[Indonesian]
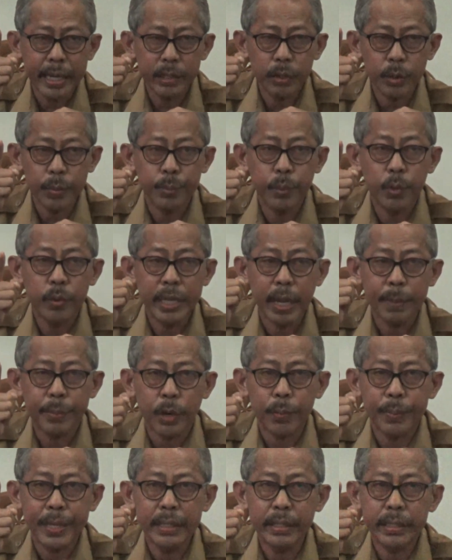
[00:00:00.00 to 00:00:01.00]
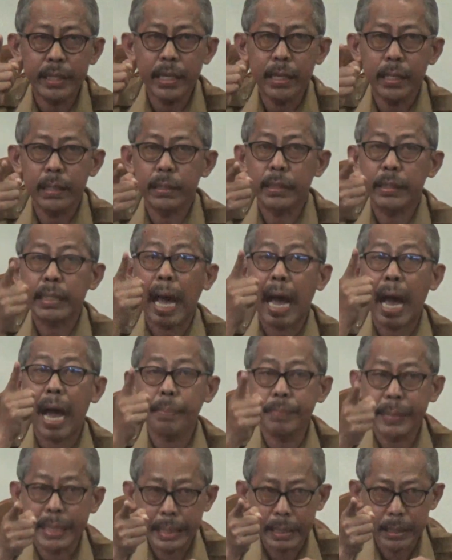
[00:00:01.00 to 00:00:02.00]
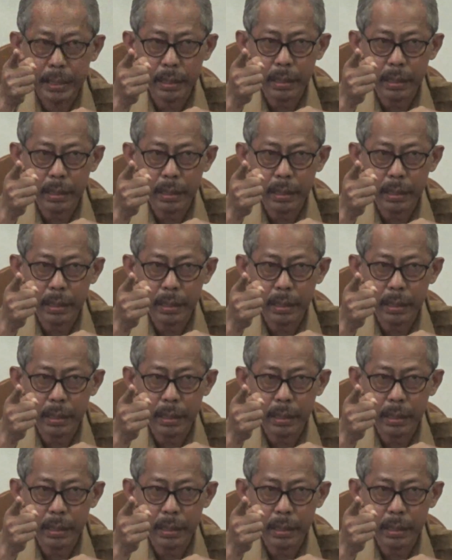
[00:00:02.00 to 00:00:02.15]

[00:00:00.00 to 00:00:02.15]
itu punya provinsi, tapi